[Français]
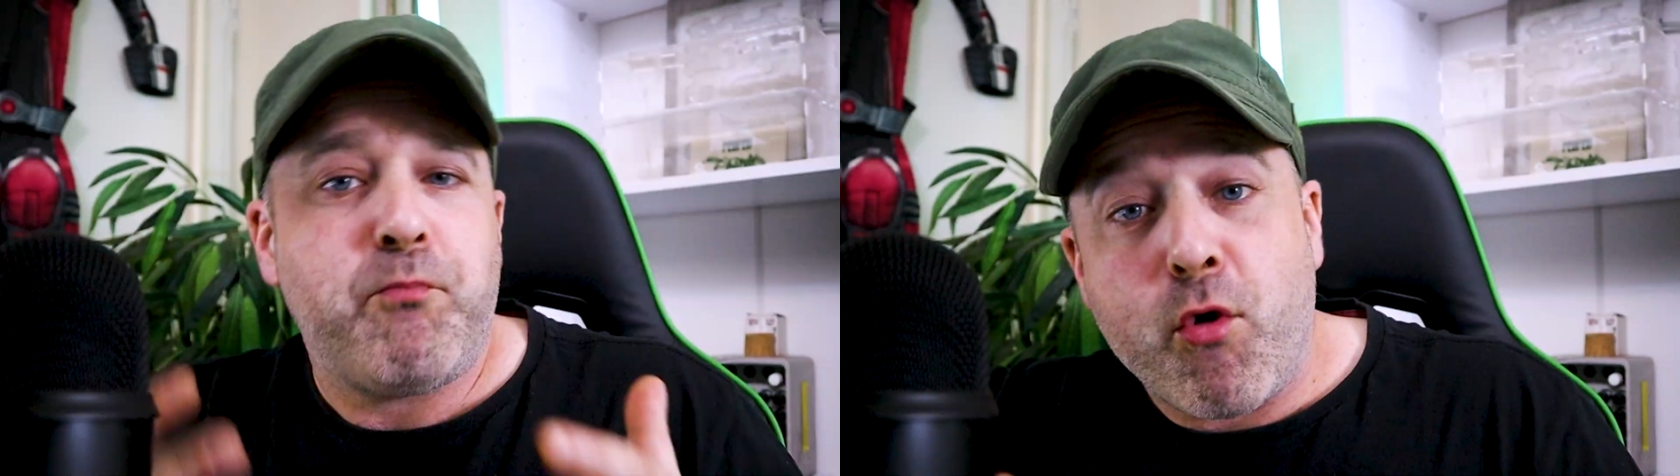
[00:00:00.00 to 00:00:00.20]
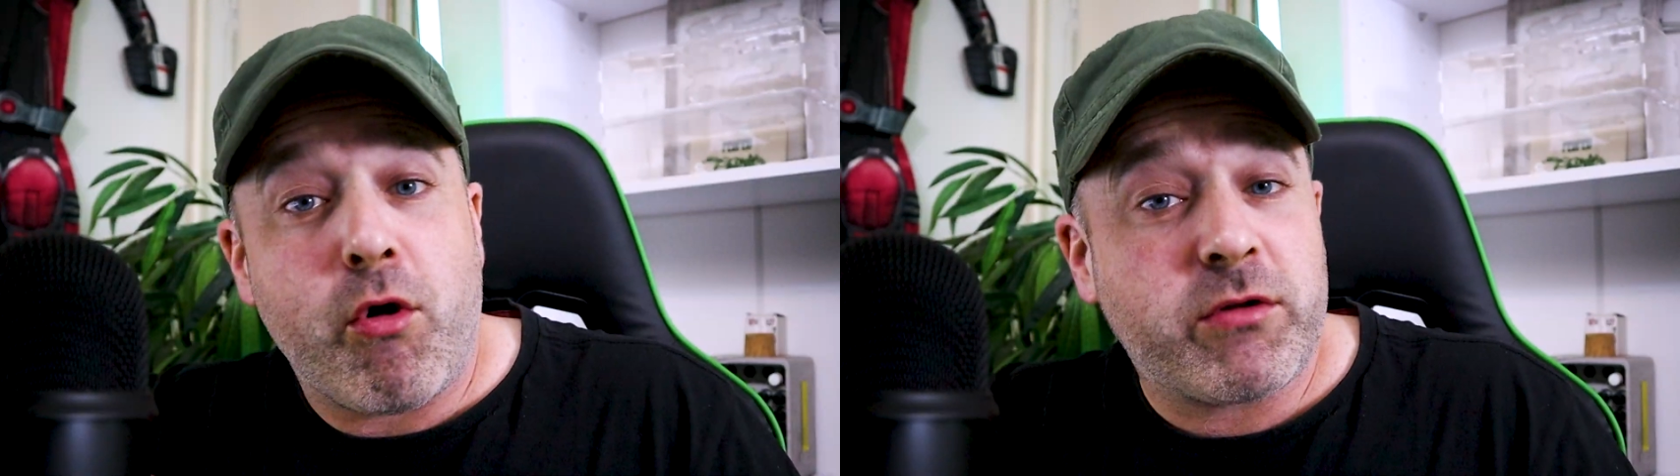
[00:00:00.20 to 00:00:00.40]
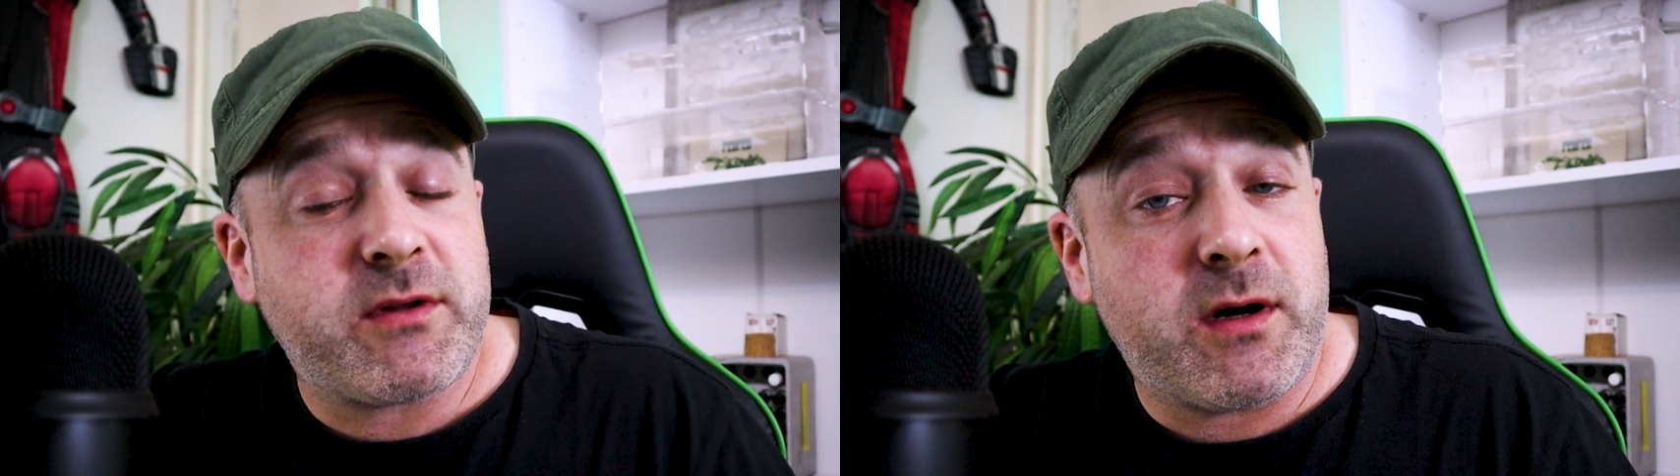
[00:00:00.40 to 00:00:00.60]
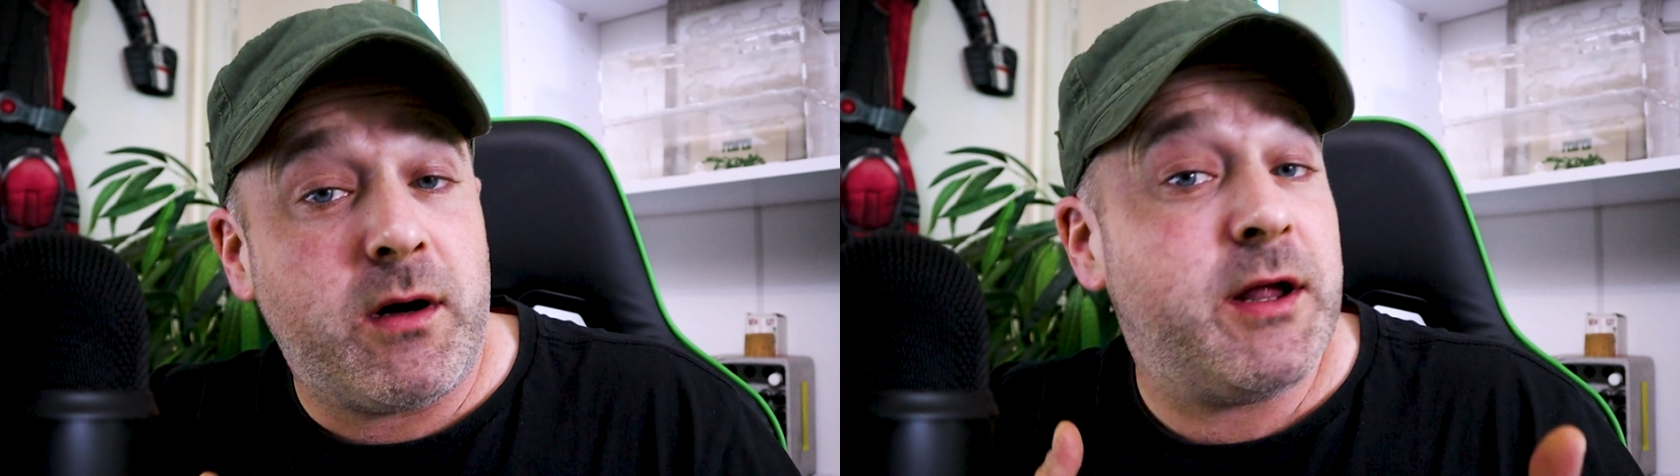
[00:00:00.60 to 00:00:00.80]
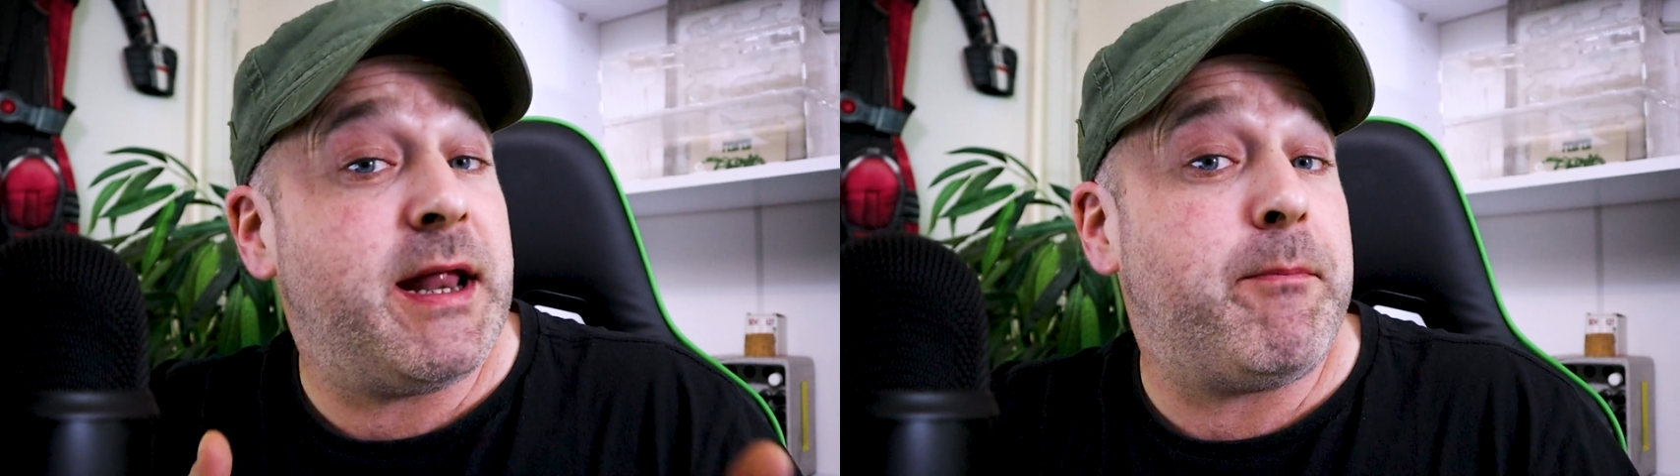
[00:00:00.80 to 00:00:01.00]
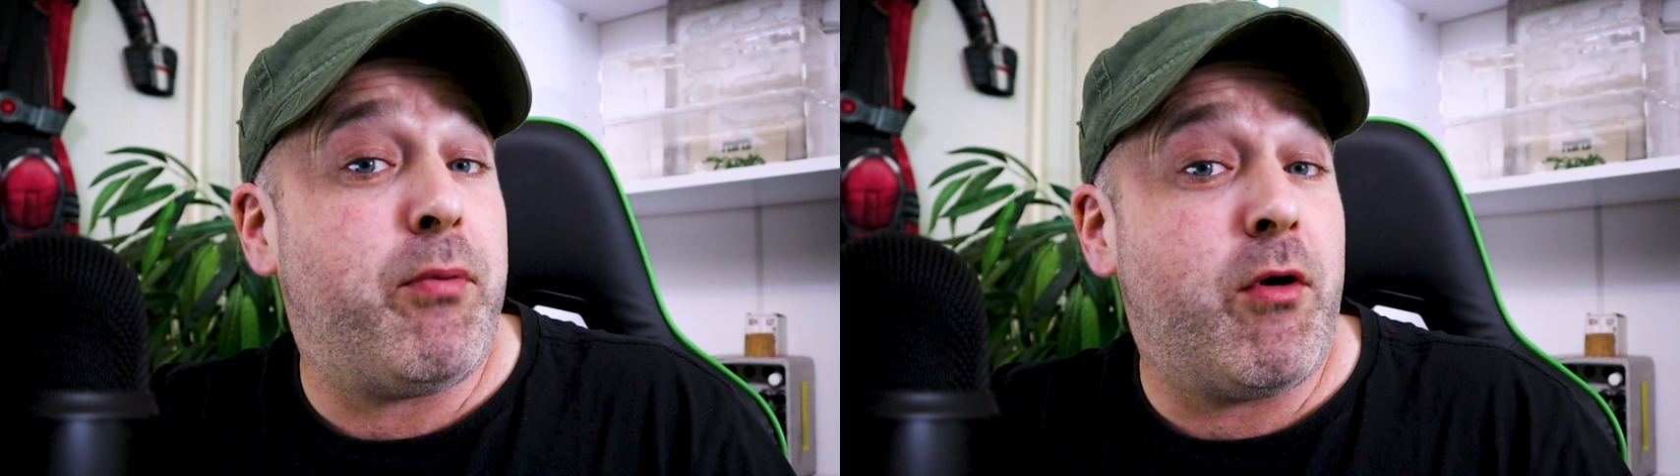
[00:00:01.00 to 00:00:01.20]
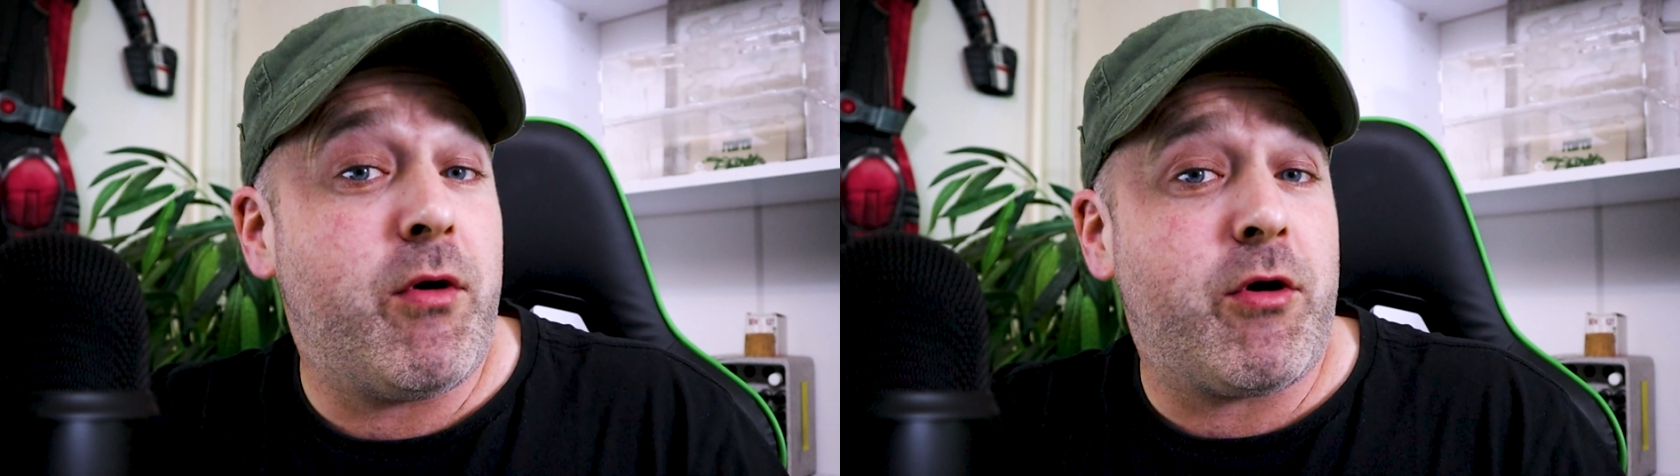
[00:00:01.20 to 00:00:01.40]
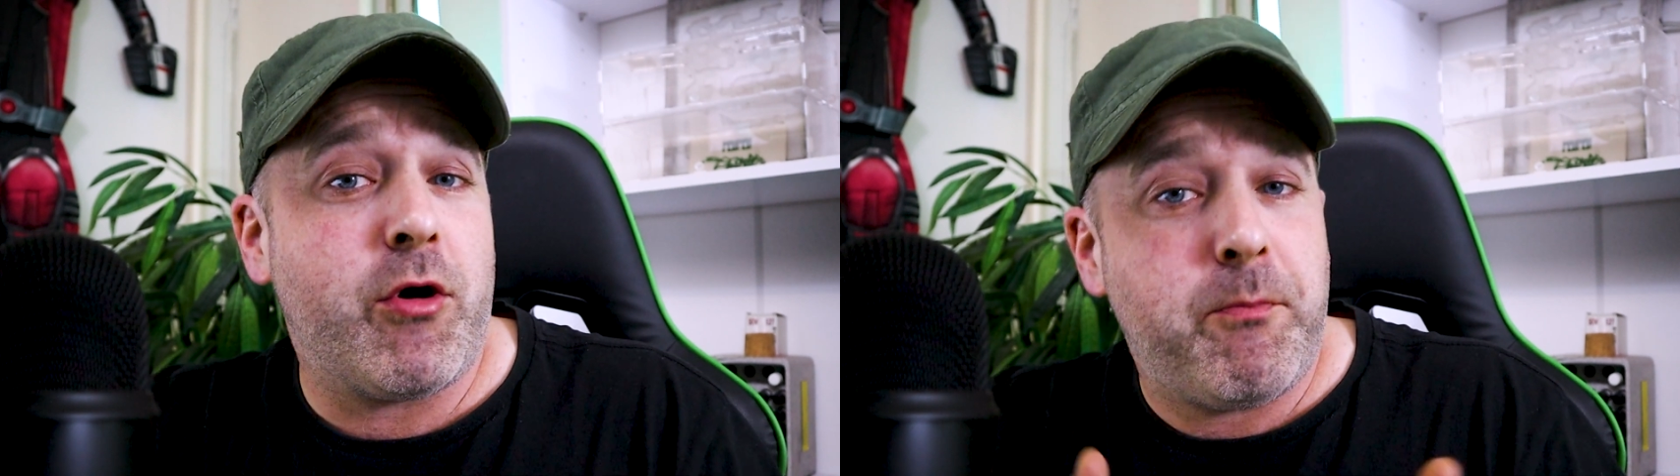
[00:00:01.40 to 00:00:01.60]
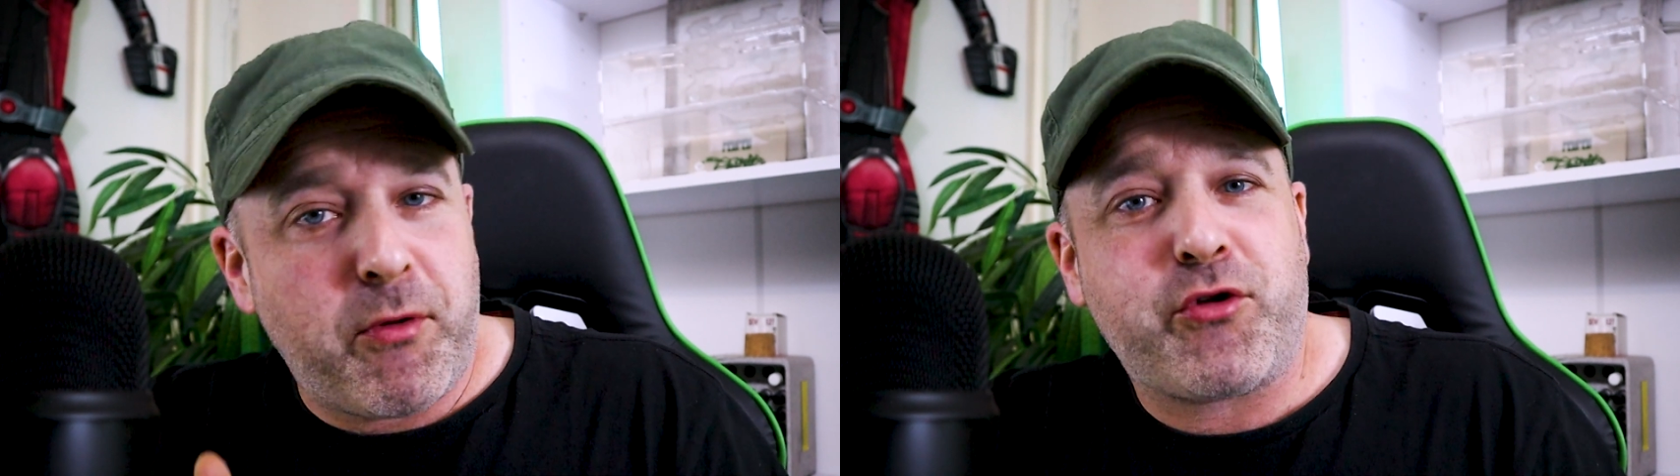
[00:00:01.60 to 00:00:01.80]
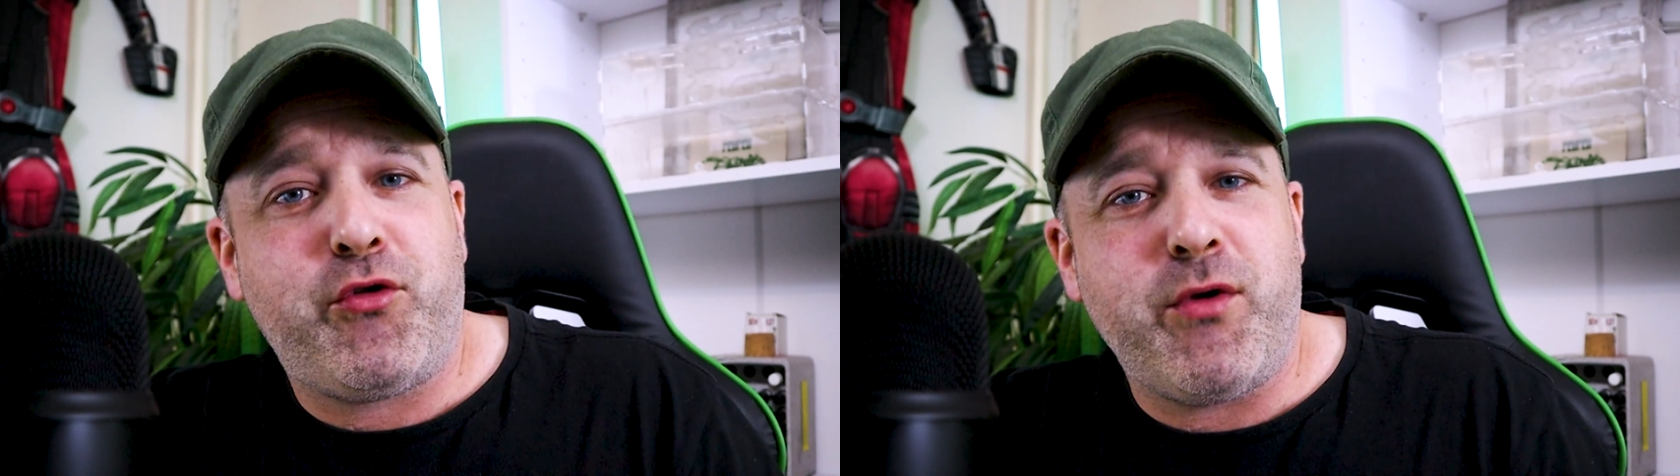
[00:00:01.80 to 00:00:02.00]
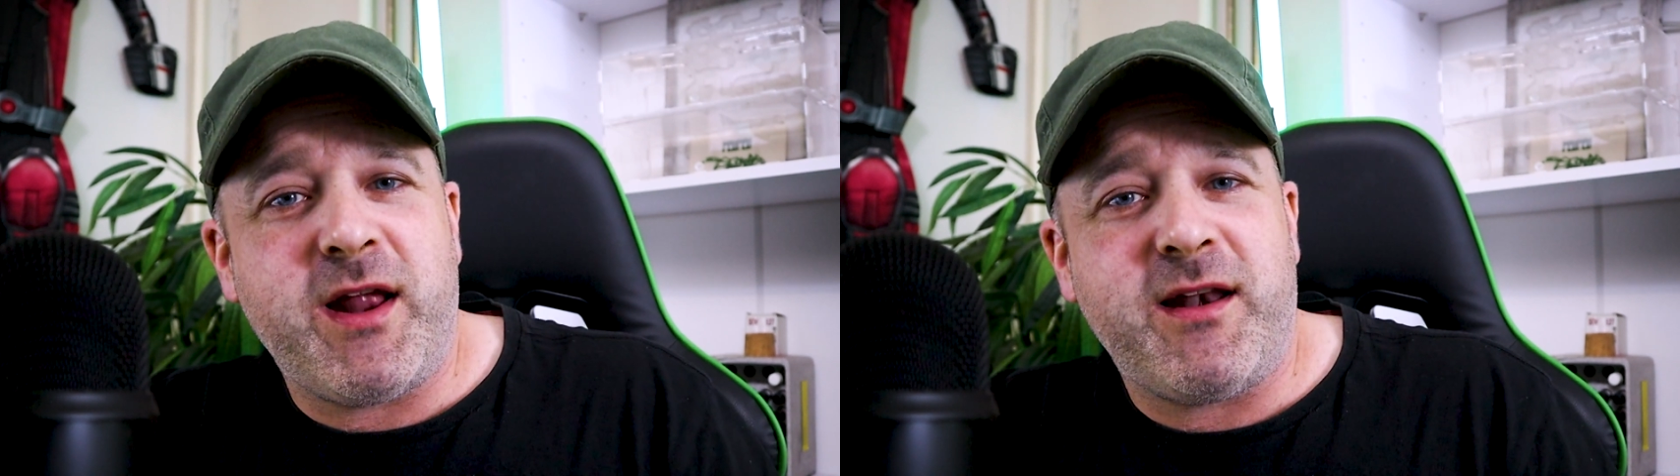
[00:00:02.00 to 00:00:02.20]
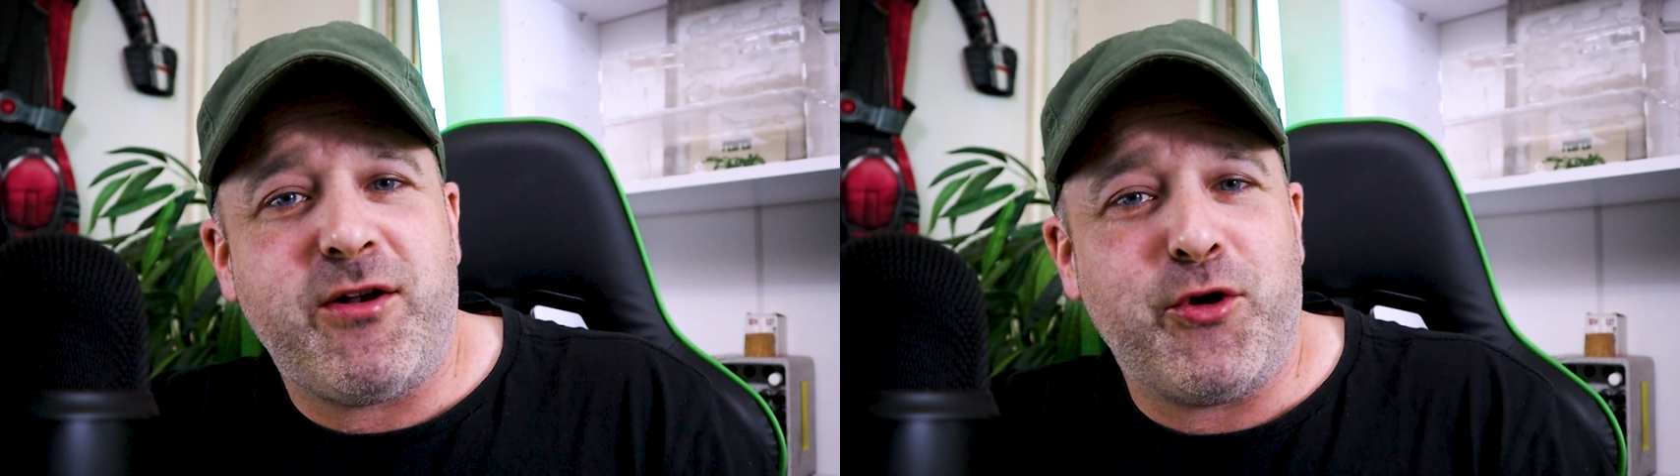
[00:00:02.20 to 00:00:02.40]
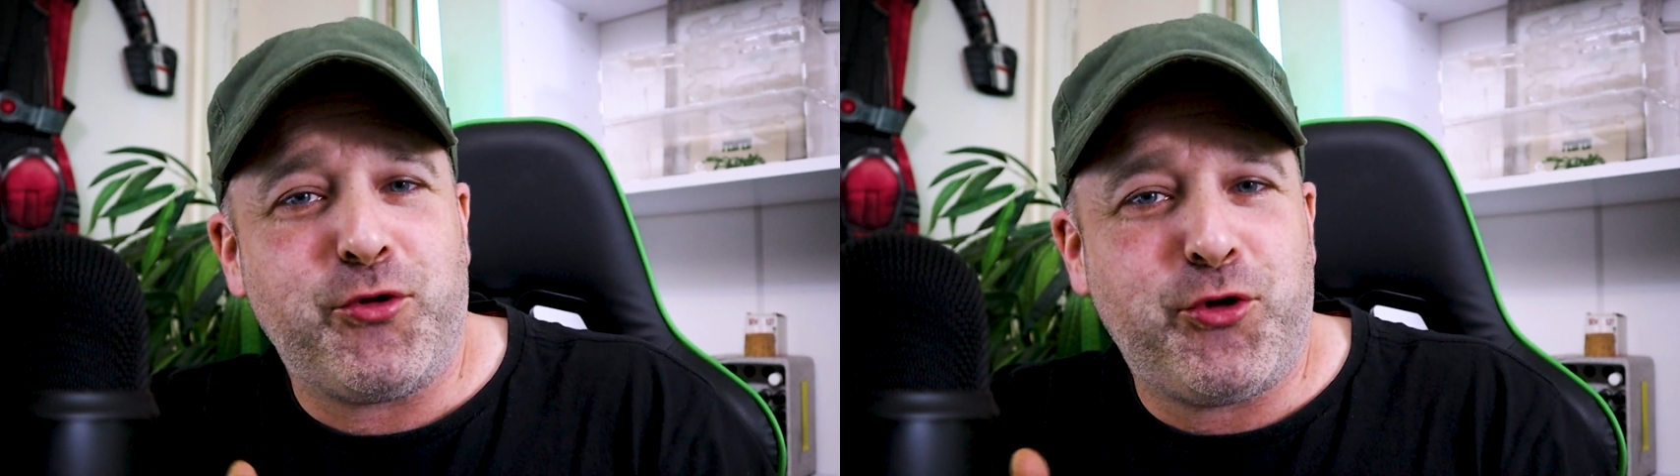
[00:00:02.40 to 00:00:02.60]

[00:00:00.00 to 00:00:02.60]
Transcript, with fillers: Pour autant, un apport ponctuel